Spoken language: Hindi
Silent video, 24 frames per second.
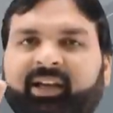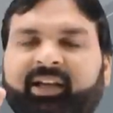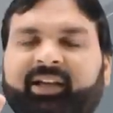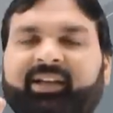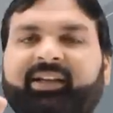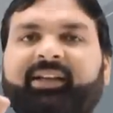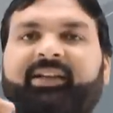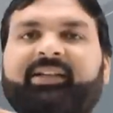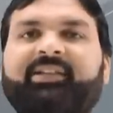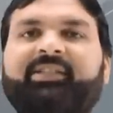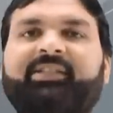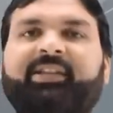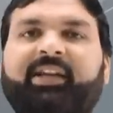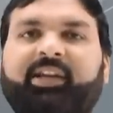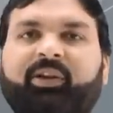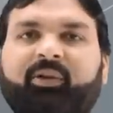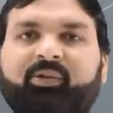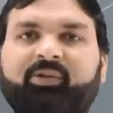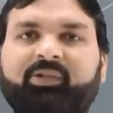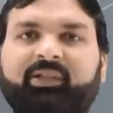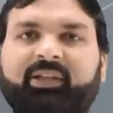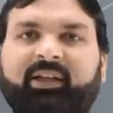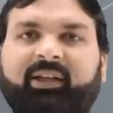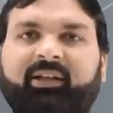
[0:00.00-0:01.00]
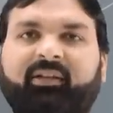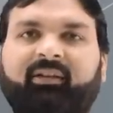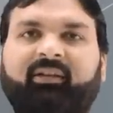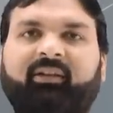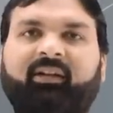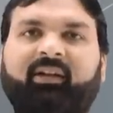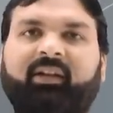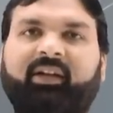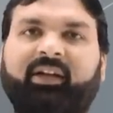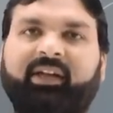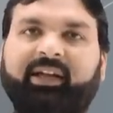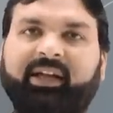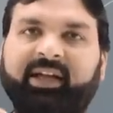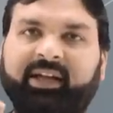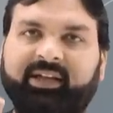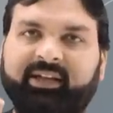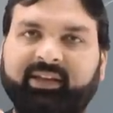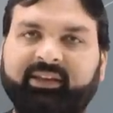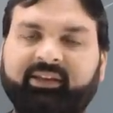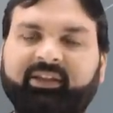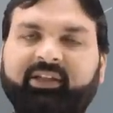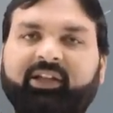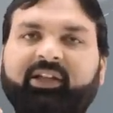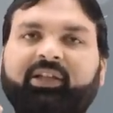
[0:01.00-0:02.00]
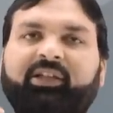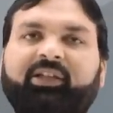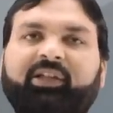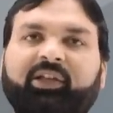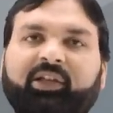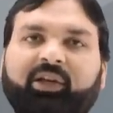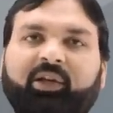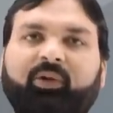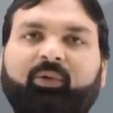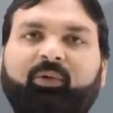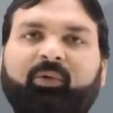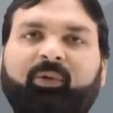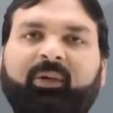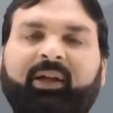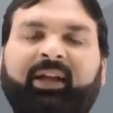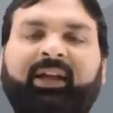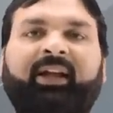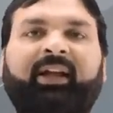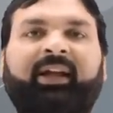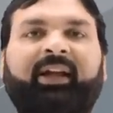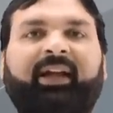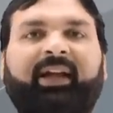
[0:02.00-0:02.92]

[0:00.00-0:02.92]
अलग अलग शहरों से एकत्रित किए हुए